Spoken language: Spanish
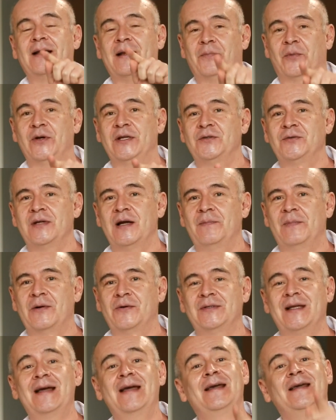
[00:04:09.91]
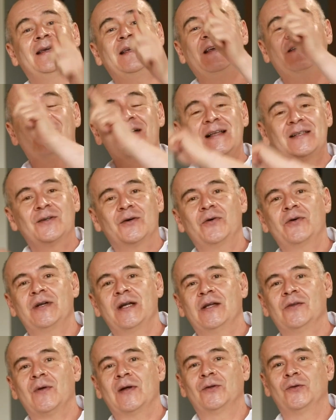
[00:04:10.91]
le pones una pausa y vas
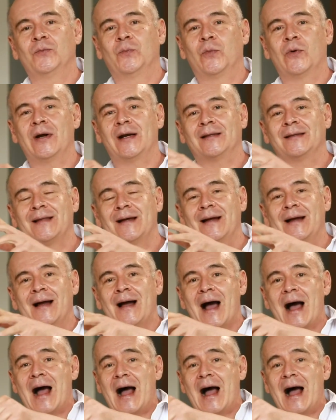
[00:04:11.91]
corriendo a tu puerta